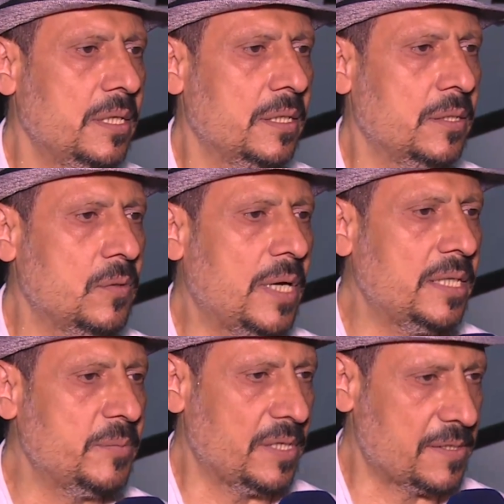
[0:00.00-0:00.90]
اللي هو
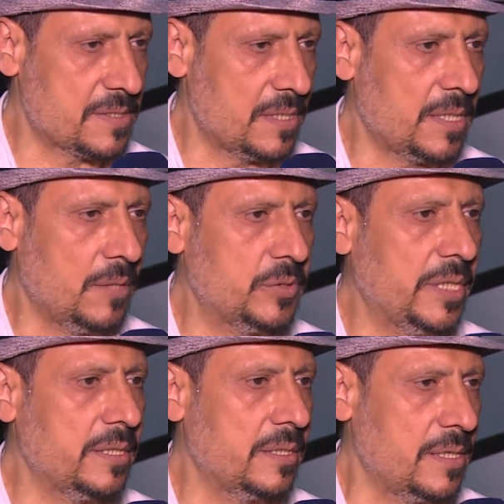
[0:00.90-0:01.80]
عالم الآثار أو
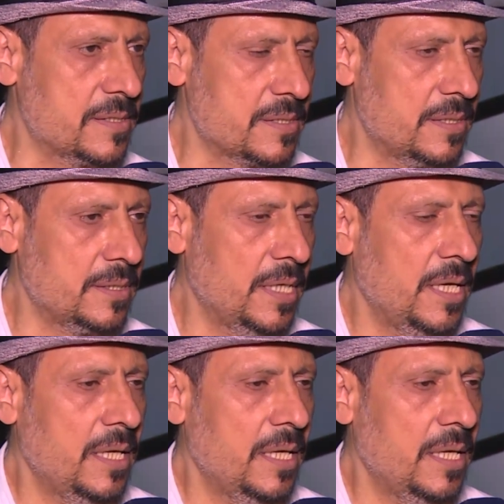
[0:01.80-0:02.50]
تاجر الآثار